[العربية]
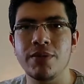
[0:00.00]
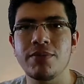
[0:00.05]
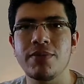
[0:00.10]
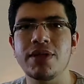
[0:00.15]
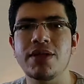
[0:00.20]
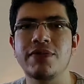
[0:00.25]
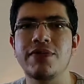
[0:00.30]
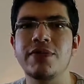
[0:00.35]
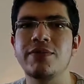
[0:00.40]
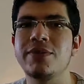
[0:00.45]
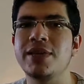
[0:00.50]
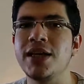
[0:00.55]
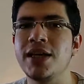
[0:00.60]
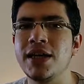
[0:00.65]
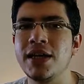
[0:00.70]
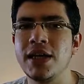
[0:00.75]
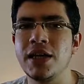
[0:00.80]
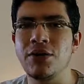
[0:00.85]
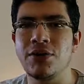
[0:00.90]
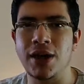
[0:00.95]
بس في
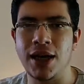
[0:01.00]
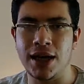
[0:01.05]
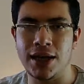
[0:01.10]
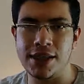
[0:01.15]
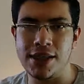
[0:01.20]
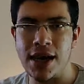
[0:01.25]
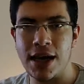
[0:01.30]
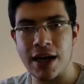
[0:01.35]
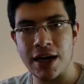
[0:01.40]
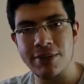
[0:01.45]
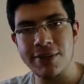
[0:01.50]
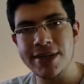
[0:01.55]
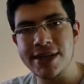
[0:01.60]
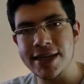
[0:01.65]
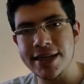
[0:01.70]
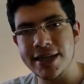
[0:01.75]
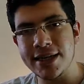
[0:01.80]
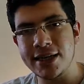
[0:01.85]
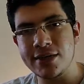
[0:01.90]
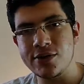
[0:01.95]
البداية لو الحلقة دي
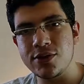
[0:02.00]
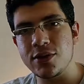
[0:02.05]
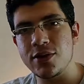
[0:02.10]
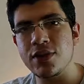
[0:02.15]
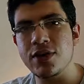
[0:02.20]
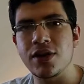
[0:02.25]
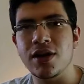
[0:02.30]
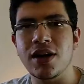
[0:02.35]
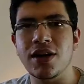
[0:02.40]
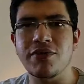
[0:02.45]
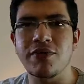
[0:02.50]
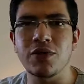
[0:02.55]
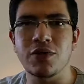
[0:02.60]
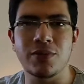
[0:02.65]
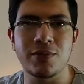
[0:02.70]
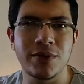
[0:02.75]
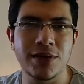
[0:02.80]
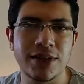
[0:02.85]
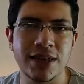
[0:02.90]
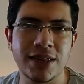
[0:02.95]
عجبتك يا ريت تقول لنا رأيك في
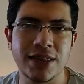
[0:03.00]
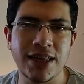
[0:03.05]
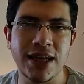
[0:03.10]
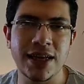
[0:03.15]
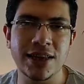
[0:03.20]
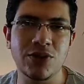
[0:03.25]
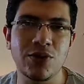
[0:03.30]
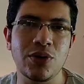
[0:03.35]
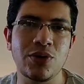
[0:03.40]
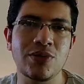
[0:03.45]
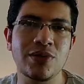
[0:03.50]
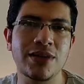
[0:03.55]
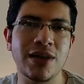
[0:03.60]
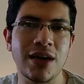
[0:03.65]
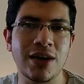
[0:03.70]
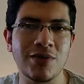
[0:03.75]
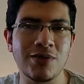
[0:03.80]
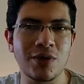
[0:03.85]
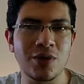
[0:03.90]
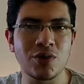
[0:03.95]
الكومنتات تحت ولو انت
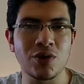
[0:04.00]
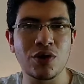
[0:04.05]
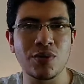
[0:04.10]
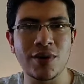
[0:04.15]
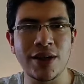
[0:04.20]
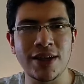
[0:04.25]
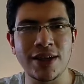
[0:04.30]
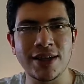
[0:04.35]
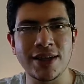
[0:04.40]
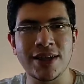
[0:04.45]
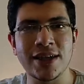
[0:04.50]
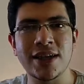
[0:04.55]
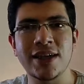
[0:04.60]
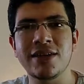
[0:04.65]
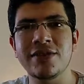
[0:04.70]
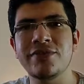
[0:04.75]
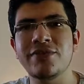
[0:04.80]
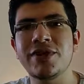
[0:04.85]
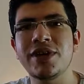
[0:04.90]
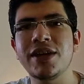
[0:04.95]
حابب موضوع معين
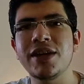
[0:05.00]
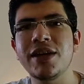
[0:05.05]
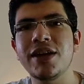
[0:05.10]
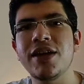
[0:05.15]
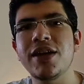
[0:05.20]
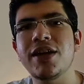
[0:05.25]
نتكلم فيه